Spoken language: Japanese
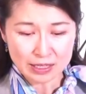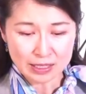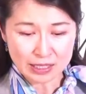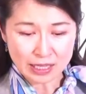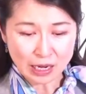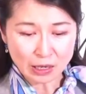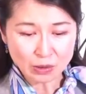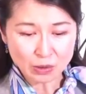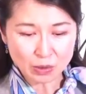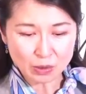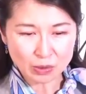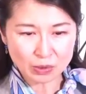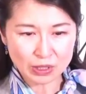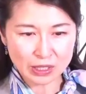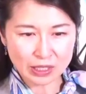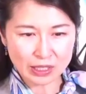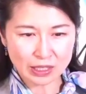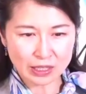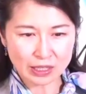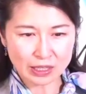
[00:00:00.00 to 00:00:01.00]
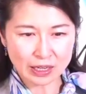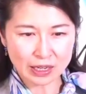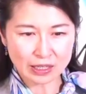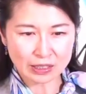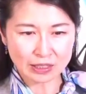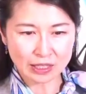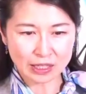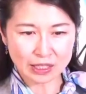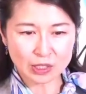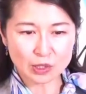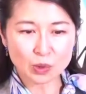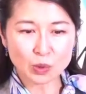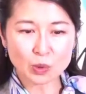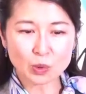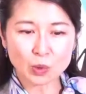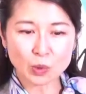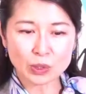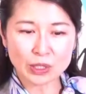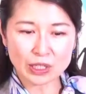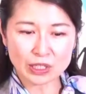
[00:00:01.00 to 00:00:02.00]
塹壕の中から敵を
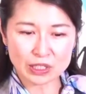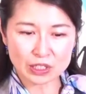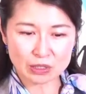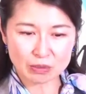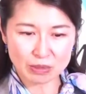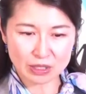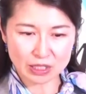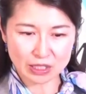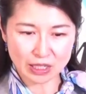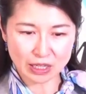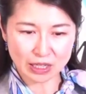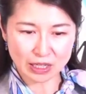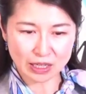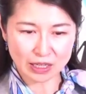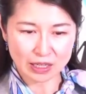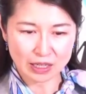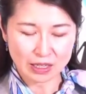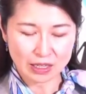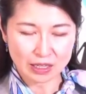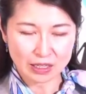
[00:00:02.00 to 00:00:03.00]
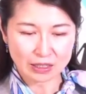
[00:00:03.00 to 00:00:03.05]
攻撃しましたが、